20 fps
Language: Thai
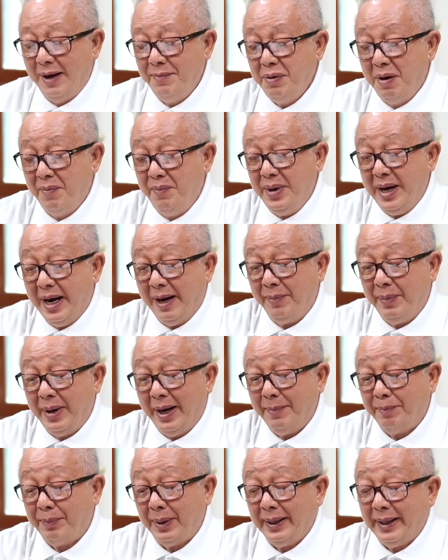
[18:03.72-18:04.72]
เพื่อเบี่ยงเบ
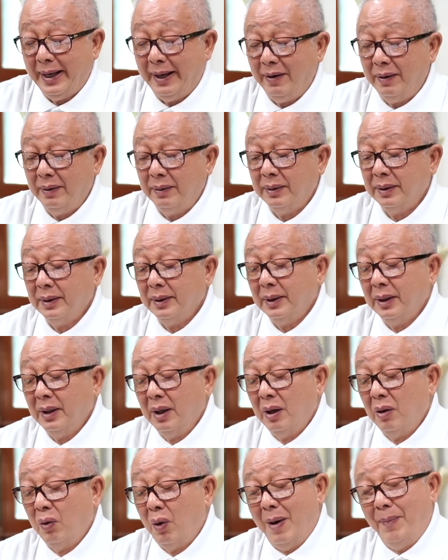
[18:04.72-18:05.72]
นประเด็น
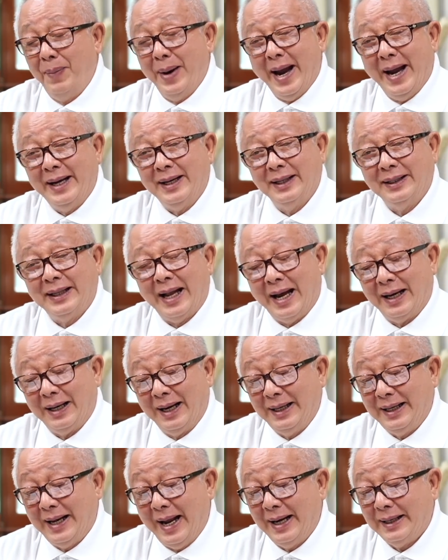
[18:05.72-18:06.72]
ว่าแผนต่างๆและ
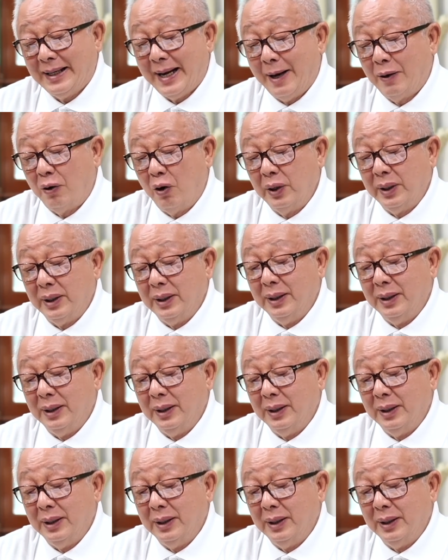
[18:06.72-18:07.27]
แก๊งนาโก้